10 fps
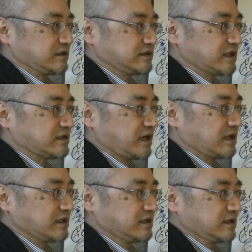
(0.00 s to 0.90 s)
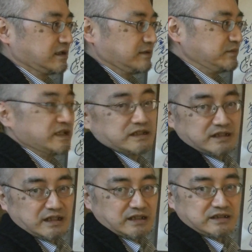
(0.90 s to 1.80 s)
若干見え
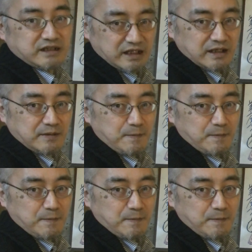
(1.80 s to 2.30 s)
ていて